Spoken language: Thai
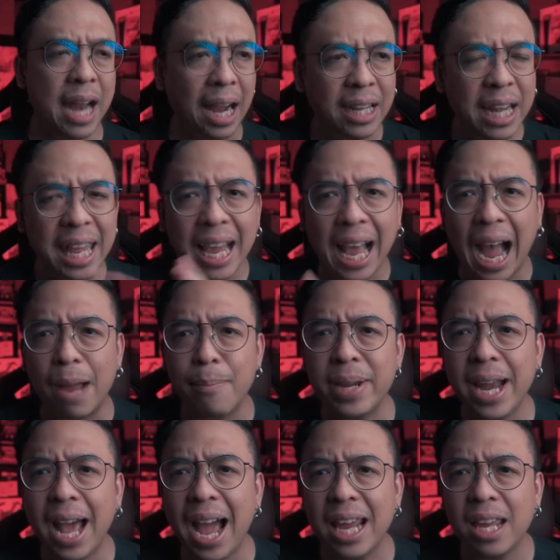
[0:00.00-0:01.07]
หนังดีขายไม่
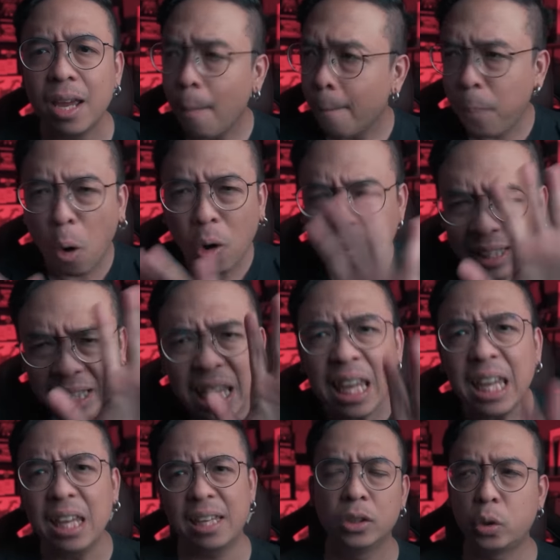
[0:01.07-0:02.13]
ได้ ปกติ
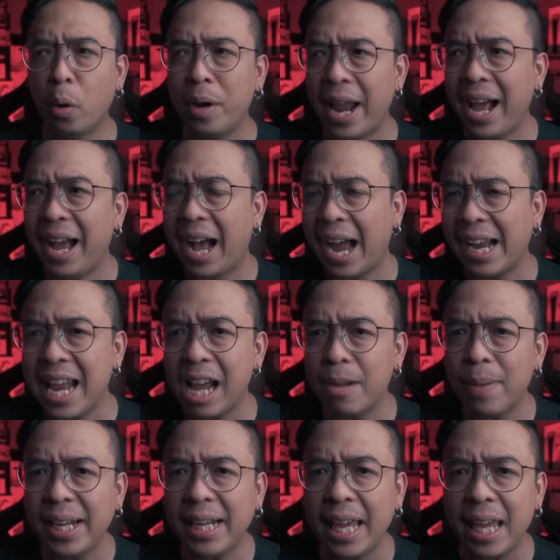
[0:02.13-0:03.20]
ส่วนหนังขายได้
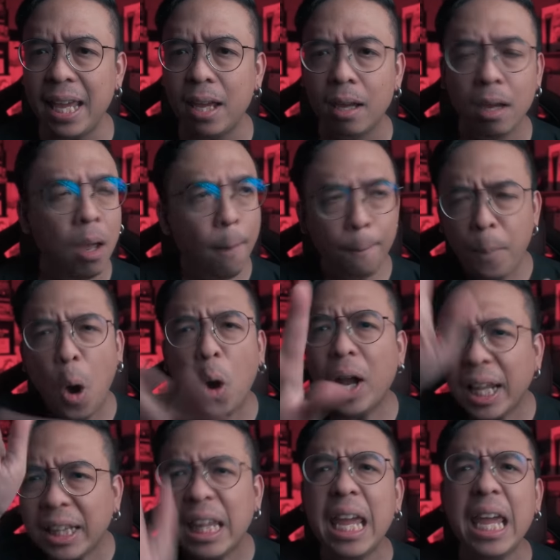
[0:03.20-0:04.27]
ไม่ดีป
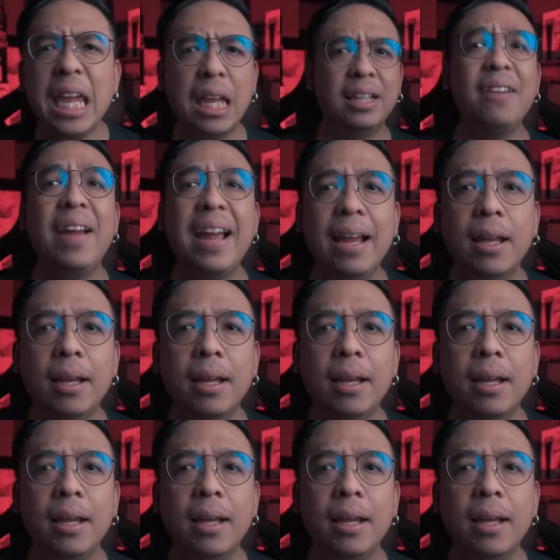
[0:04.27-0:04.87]
กติใช่ไหม